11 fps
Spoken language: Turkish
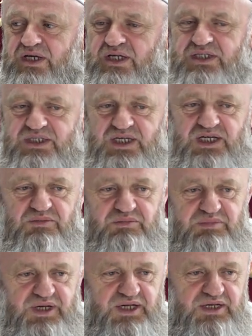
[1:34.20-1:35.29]

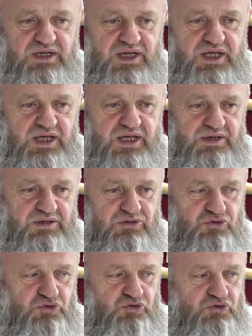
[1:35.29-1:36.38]
Sen, ben,
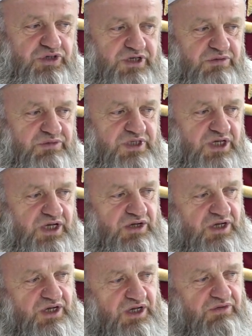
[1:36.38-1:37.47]

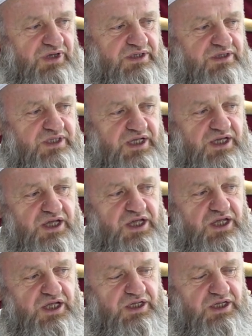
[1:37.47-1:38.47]
çocuklarımıza kahvaltıda